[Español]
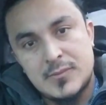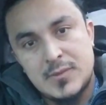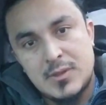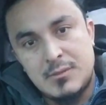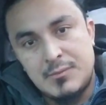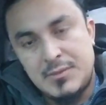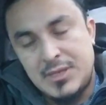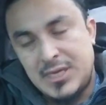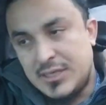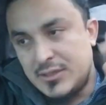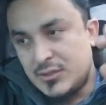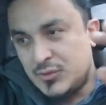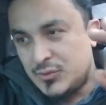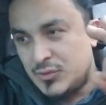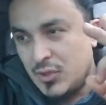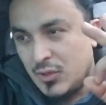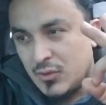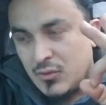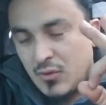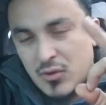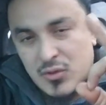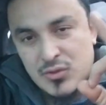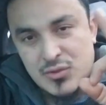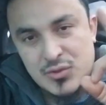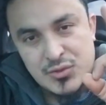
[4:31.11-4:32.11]
Miren, yo
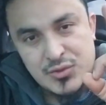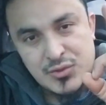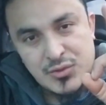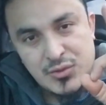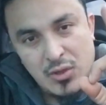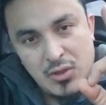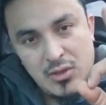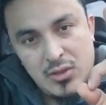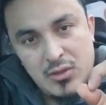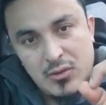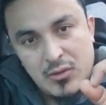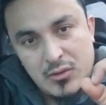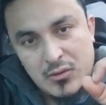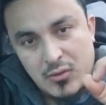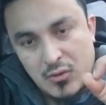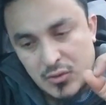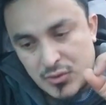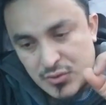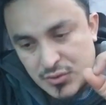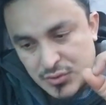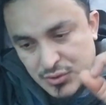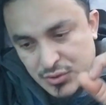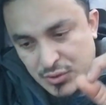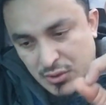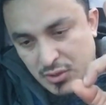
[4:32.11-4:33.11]
con solo,
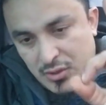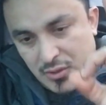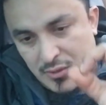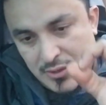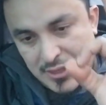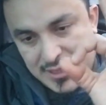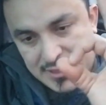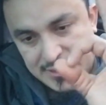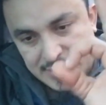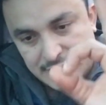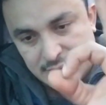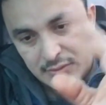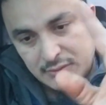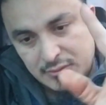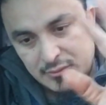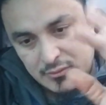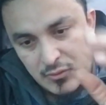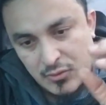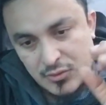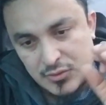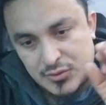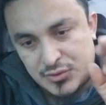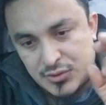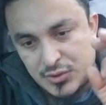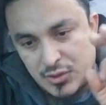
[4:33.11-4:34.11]
con solo eso,
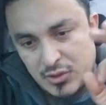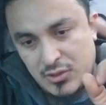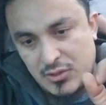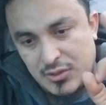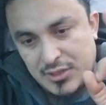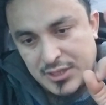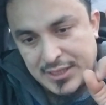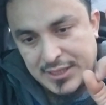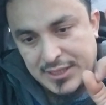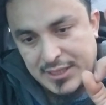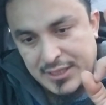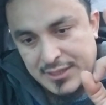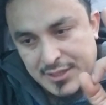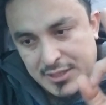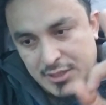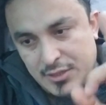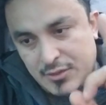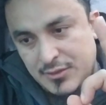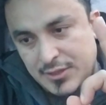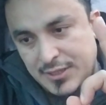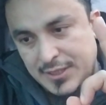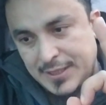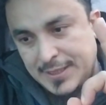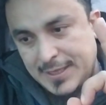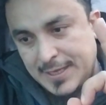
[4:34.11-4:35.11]
con solo de que
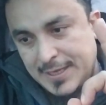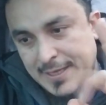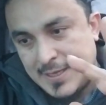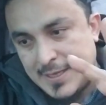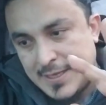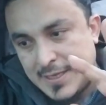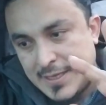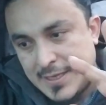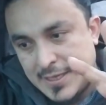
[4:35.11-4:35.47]
dijo de que,